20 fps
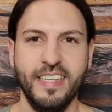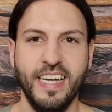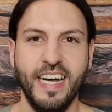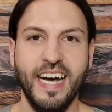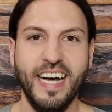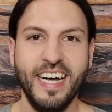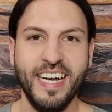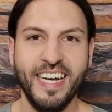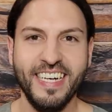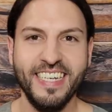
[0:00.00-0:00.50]

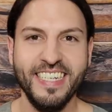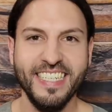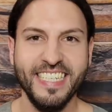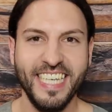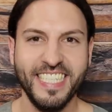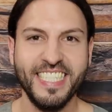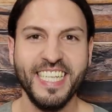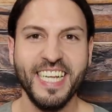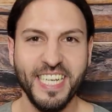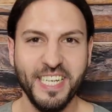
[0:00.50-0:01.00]
Aha,
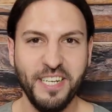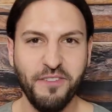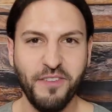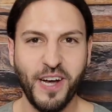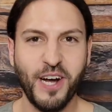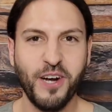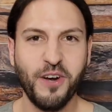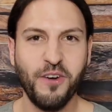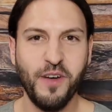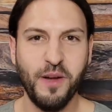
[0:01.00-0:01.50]
jetzt hat er die
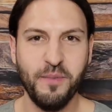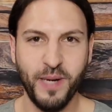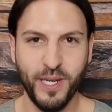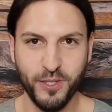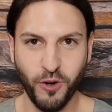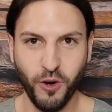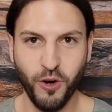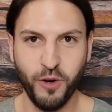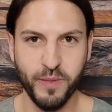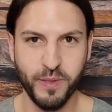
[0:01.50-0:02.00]
Frage auf einmal
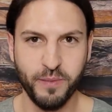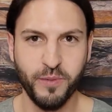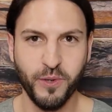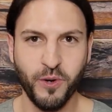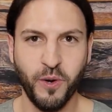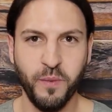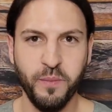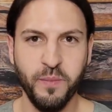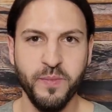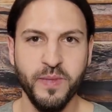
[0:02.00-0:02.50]
doch
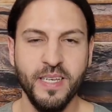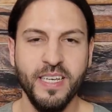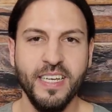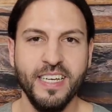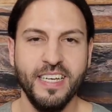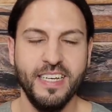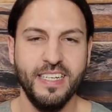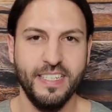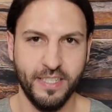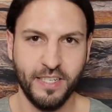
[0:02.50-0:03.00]
mitbekommen.
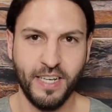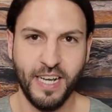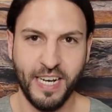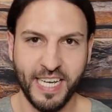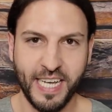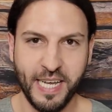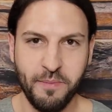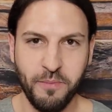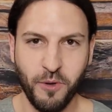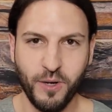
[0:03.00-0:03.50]
Das klang
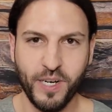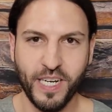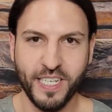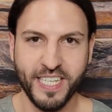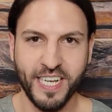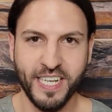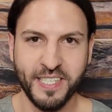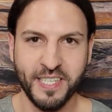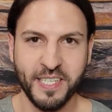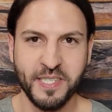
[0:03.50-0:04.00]
ja eben noch
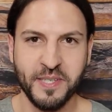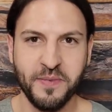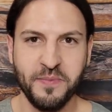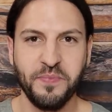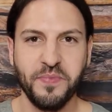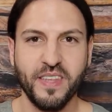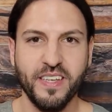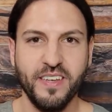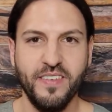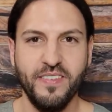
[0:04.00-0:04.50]
ganz anders.
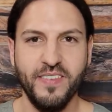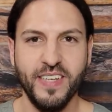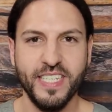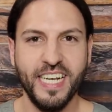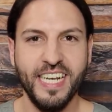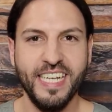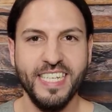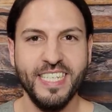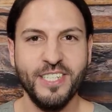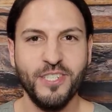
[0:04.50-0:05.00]
Was
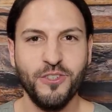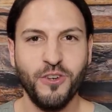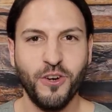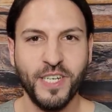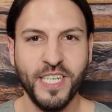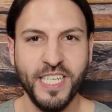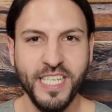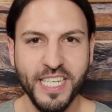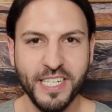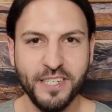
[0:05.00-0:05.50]
allerdings
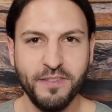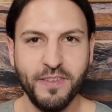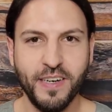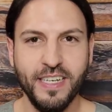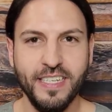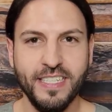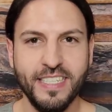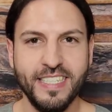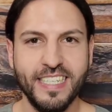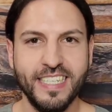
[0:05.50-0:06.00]
schockierend
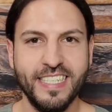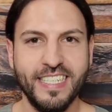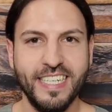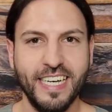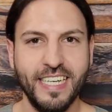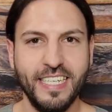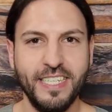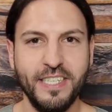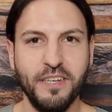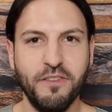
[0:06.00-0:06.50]
war, ist, dass
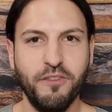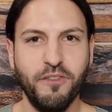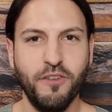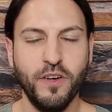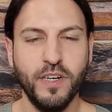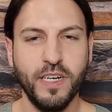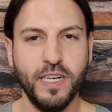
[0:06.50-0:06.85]
der Richter vor